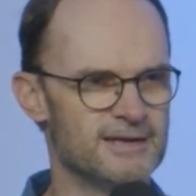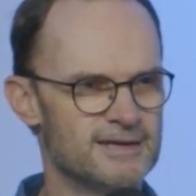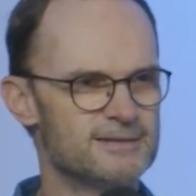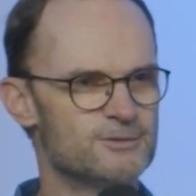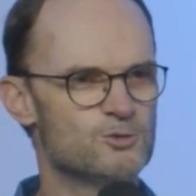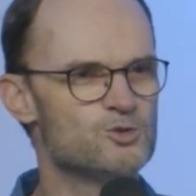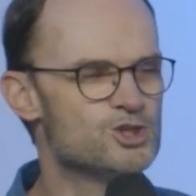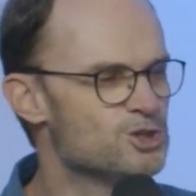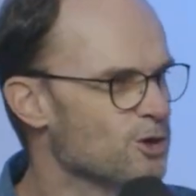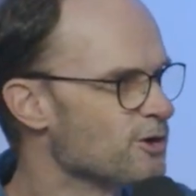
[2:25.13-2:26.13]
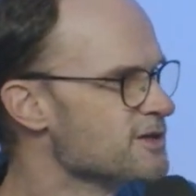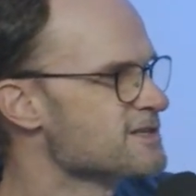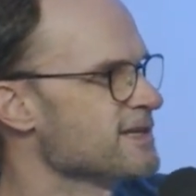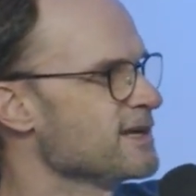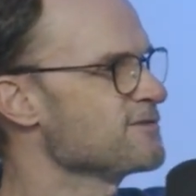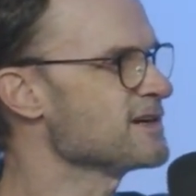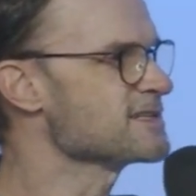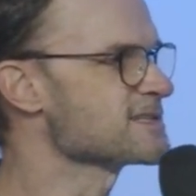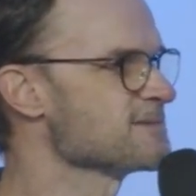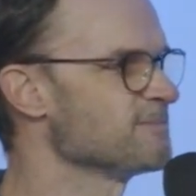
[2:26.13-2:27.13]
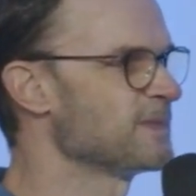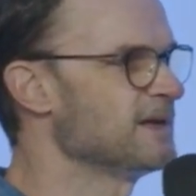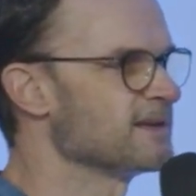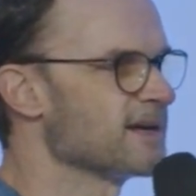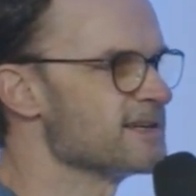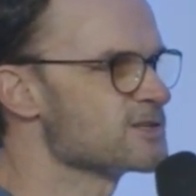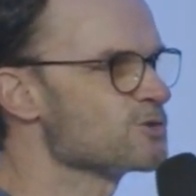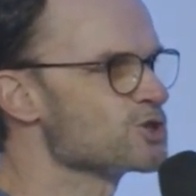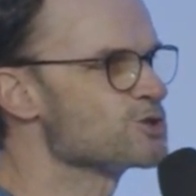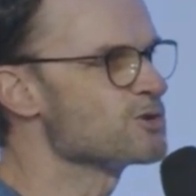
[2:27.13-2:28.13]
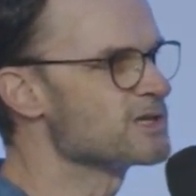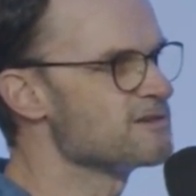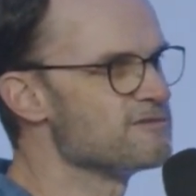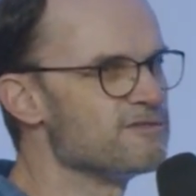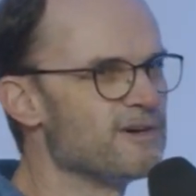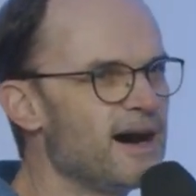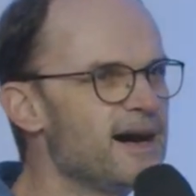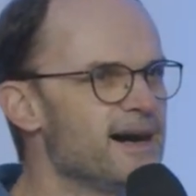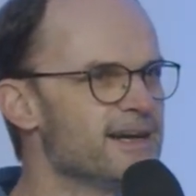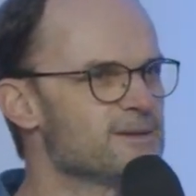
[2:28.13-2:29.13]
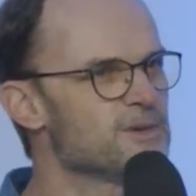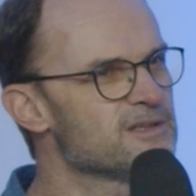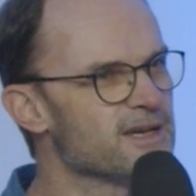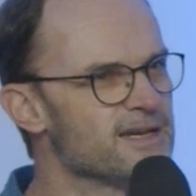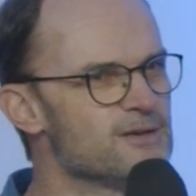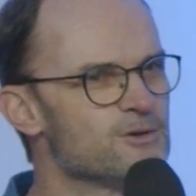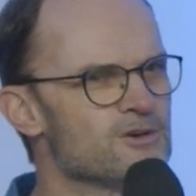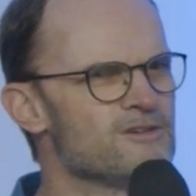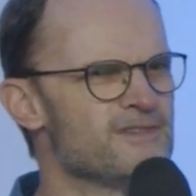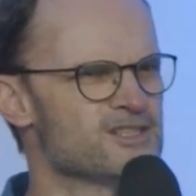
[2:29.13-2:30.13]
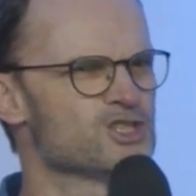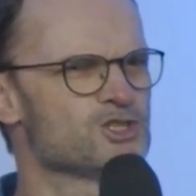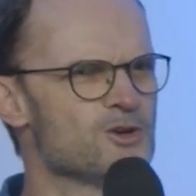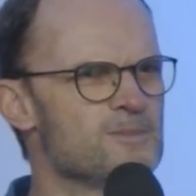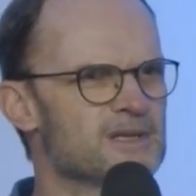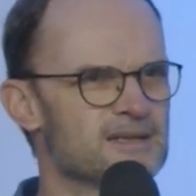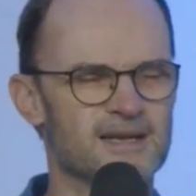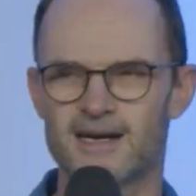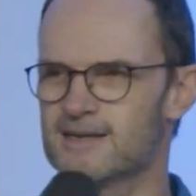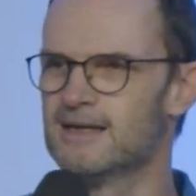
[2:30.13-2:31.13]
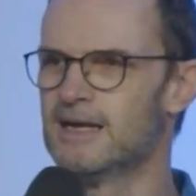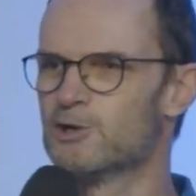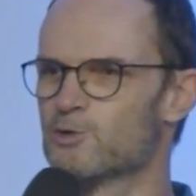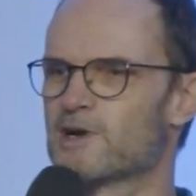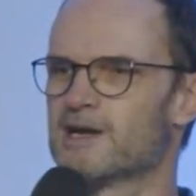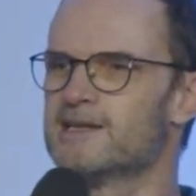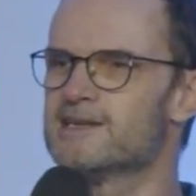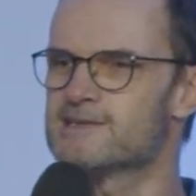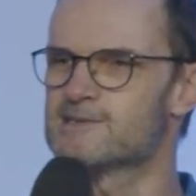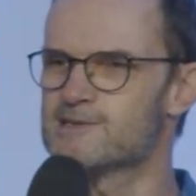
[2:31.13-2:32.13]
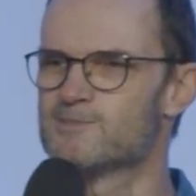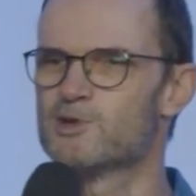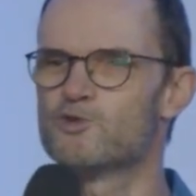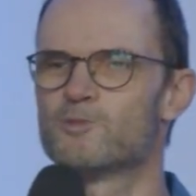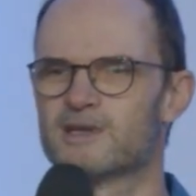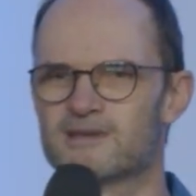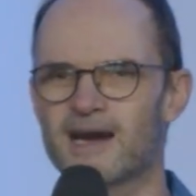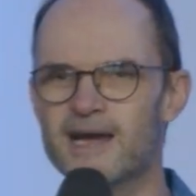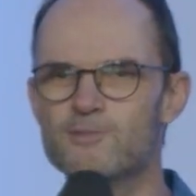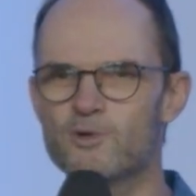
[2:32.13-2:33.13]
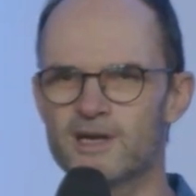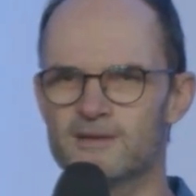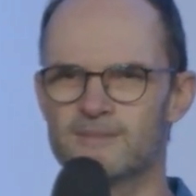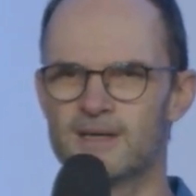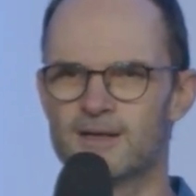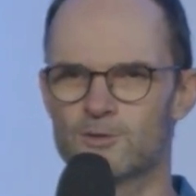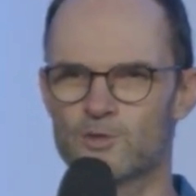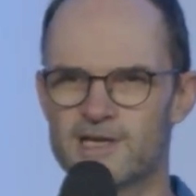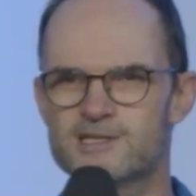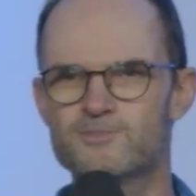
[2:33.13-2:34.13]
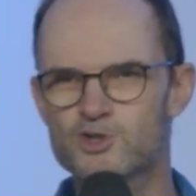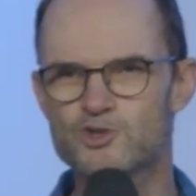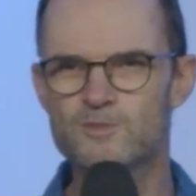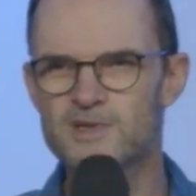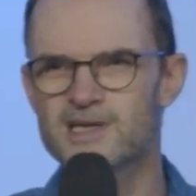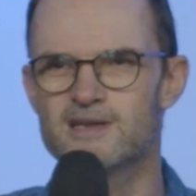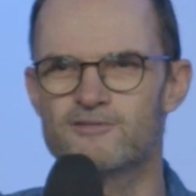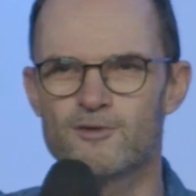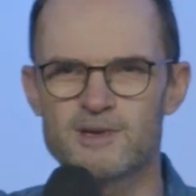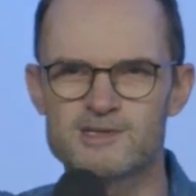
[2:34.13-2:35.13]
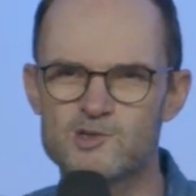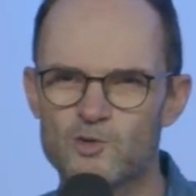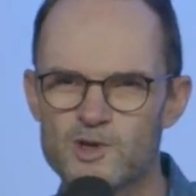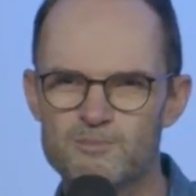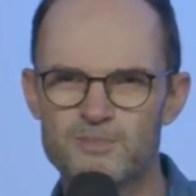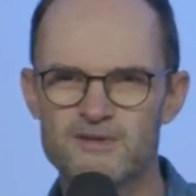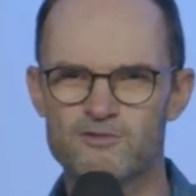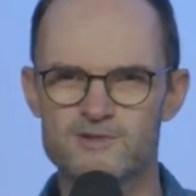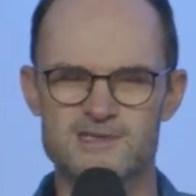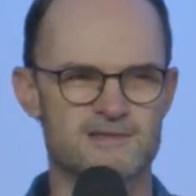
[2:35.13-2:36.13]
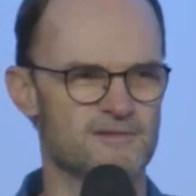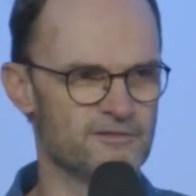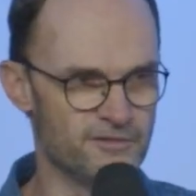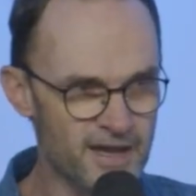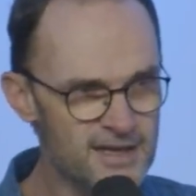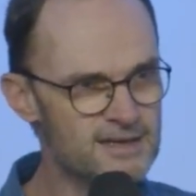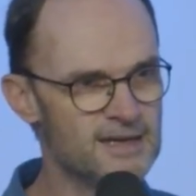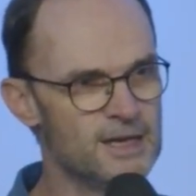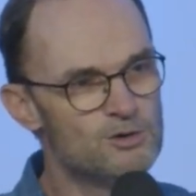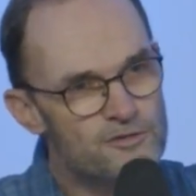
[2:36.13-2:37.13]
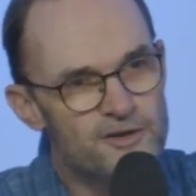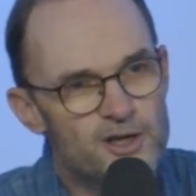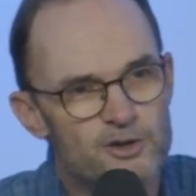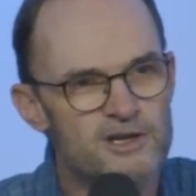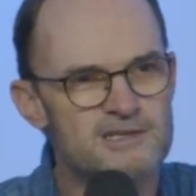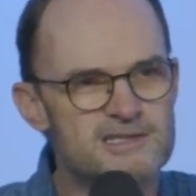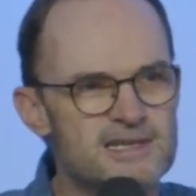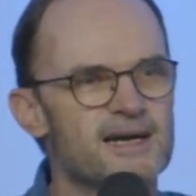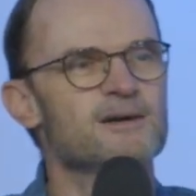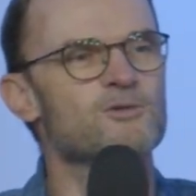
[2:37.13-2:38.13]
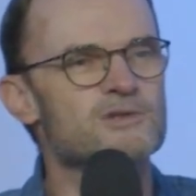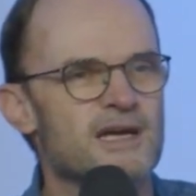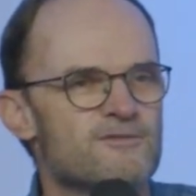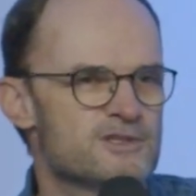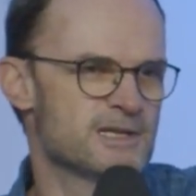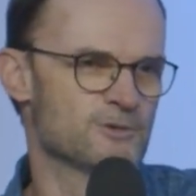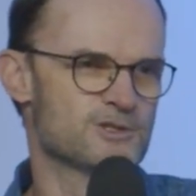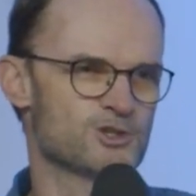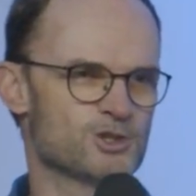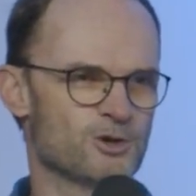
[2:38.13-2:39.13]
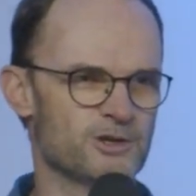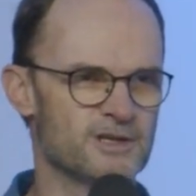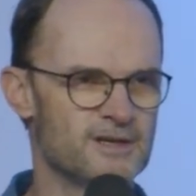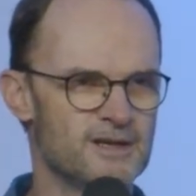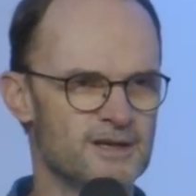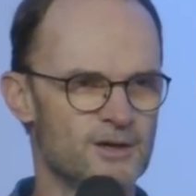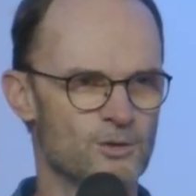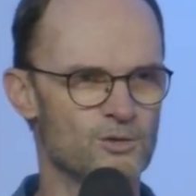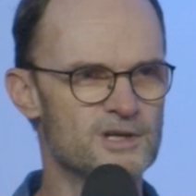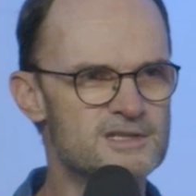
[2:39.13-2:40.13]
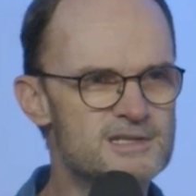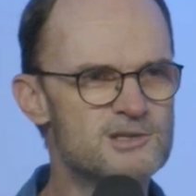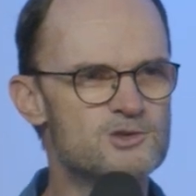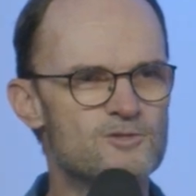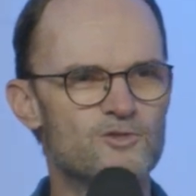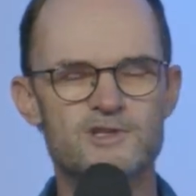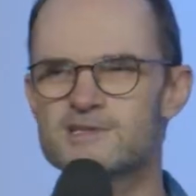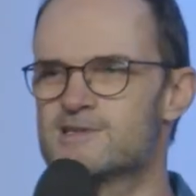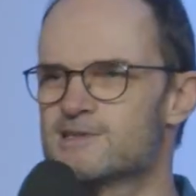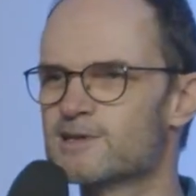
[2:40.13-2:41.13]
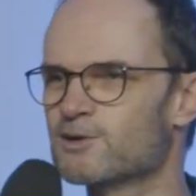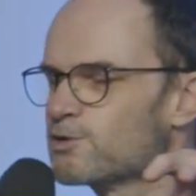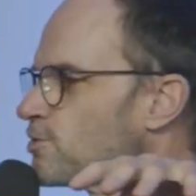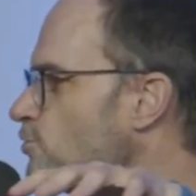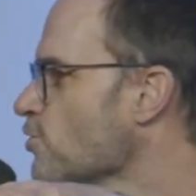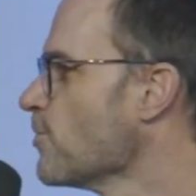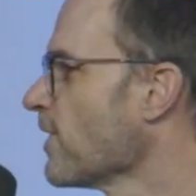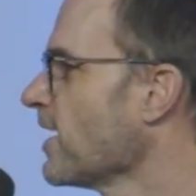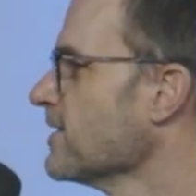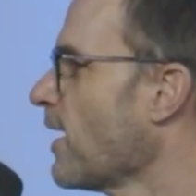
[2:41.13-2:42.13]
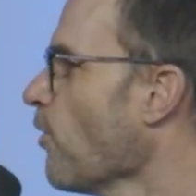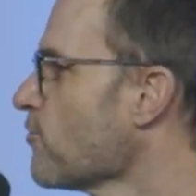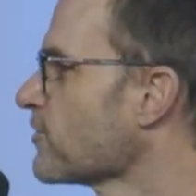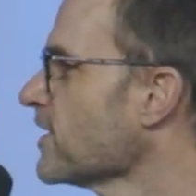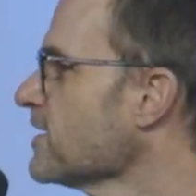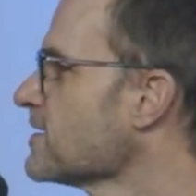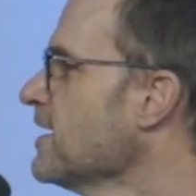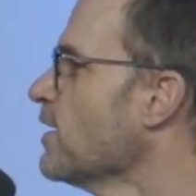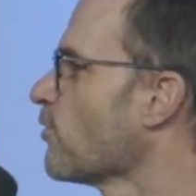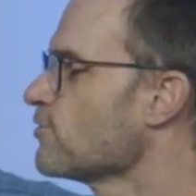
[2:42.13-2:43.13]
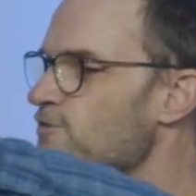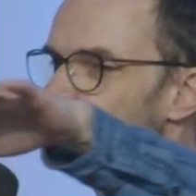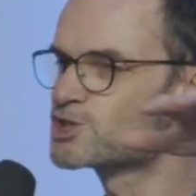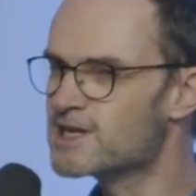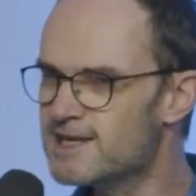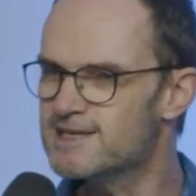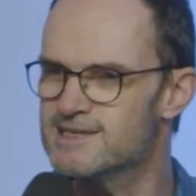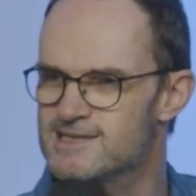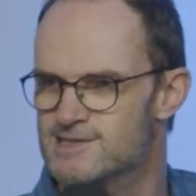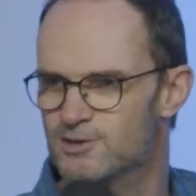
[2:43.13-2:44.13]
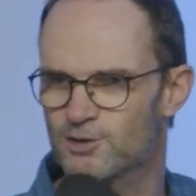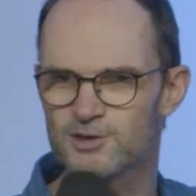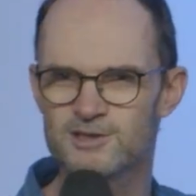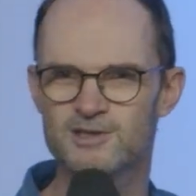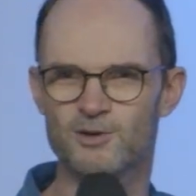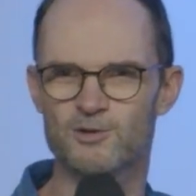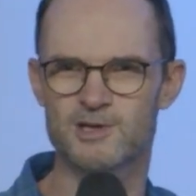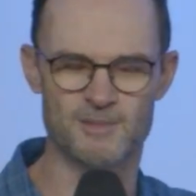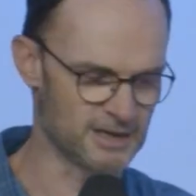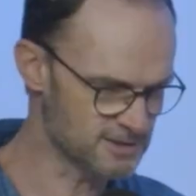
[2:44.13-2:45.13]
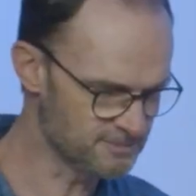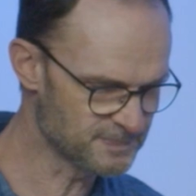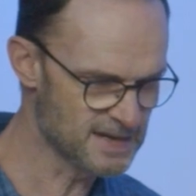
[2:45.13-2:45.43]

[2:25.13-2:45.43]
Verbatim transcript: Ja, du streust etwas, da ist so ein Stückchen Wahrheit mit drin, irgendwas stimmt da dran. Du garnierst es mit Übertreibungen, du lässt bestimmte Informationen bewusst weg, du verkürzt Sachen und dann wird es ausgestreut. Und dann siehst du, wo dieses Gerücht überall aufgeht und wie schnell dieses Gerücht die Runde macht.